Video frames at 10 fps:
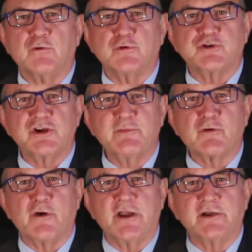O
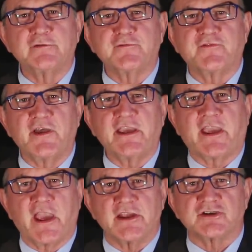time goiano vem
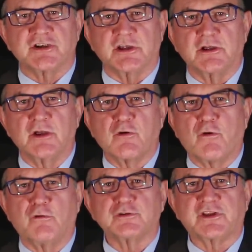quente
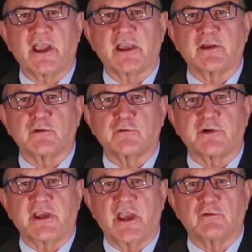com o técnico
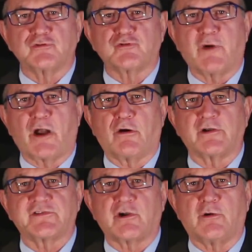que é um dos
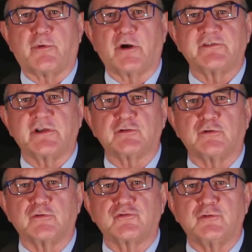maiores cowboys em
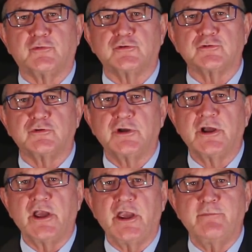touros do mundo,
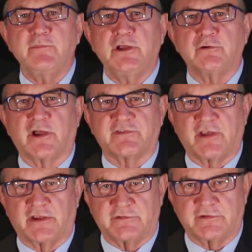Emílio
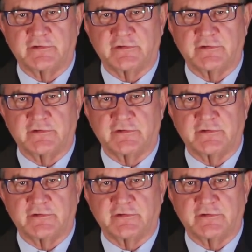Rezende.